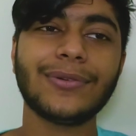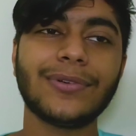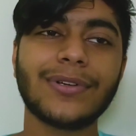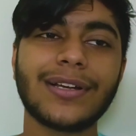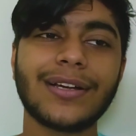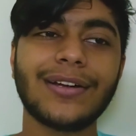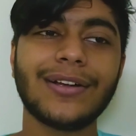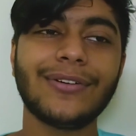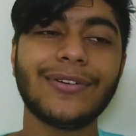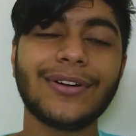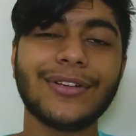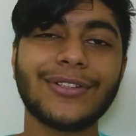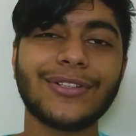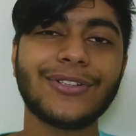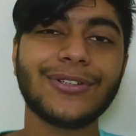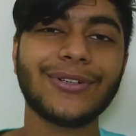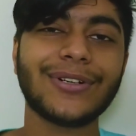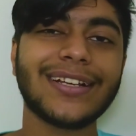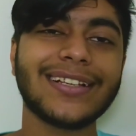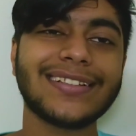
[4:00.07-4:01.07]
टूर कराऊँगा
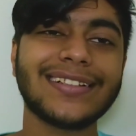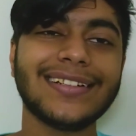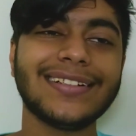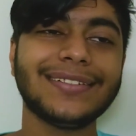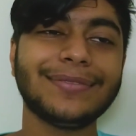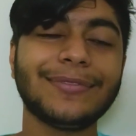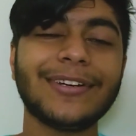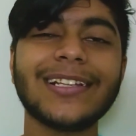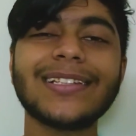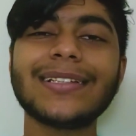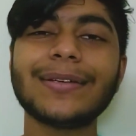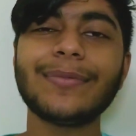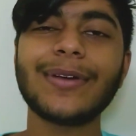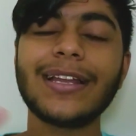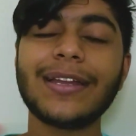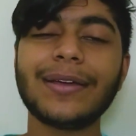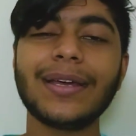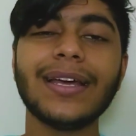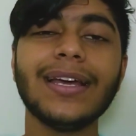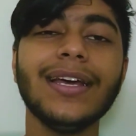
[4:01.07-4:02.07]
छोटा सा वैसे
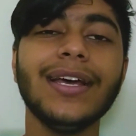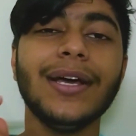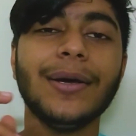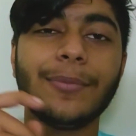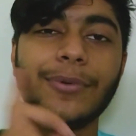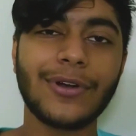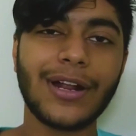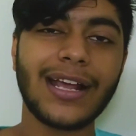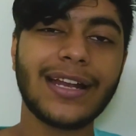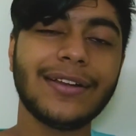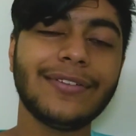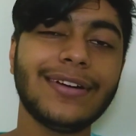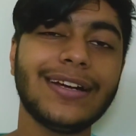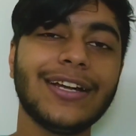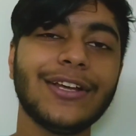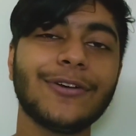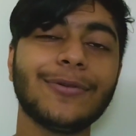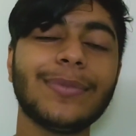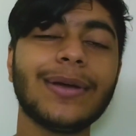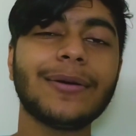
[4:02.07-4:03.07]
मैंने पुराने
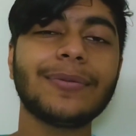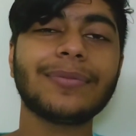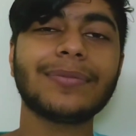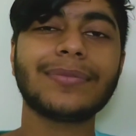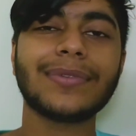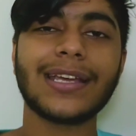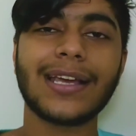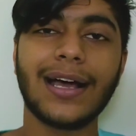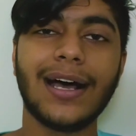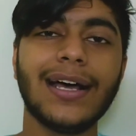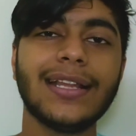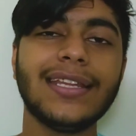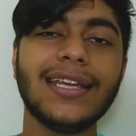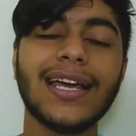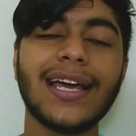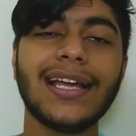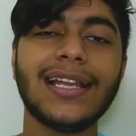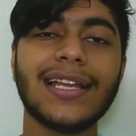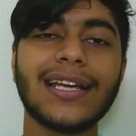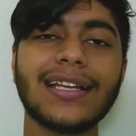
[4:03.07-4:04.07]
वीडियो में आप दिखा
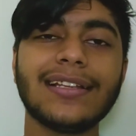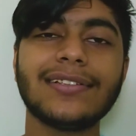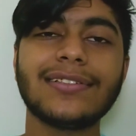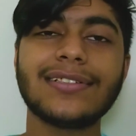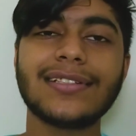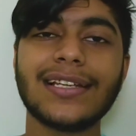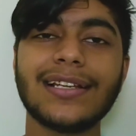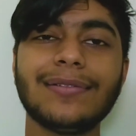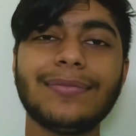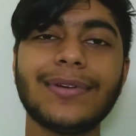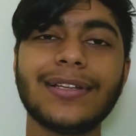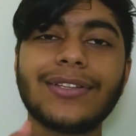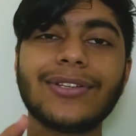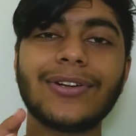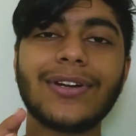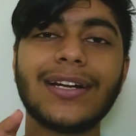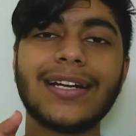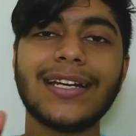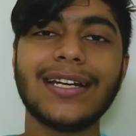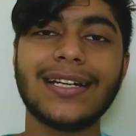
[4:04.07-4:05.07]
दिया है लेकिन स्टिल मैं
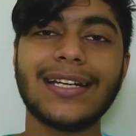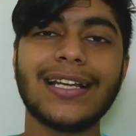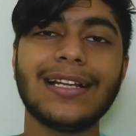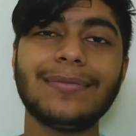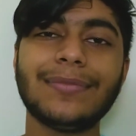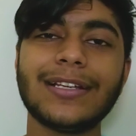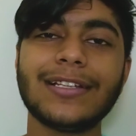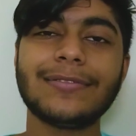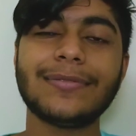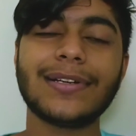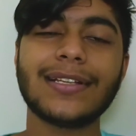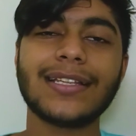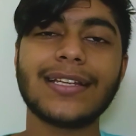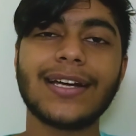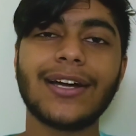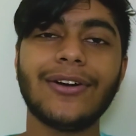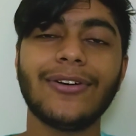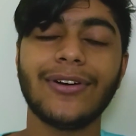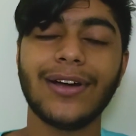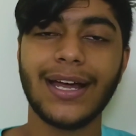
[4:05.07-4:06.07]
थोड़ा डिटेल में इस बार
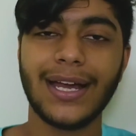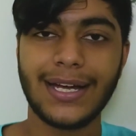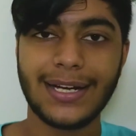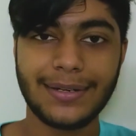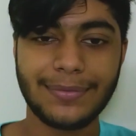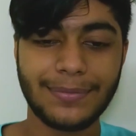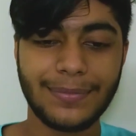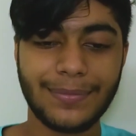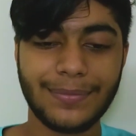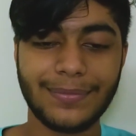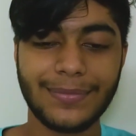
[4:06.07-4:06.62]
दिखाऊँगा एंड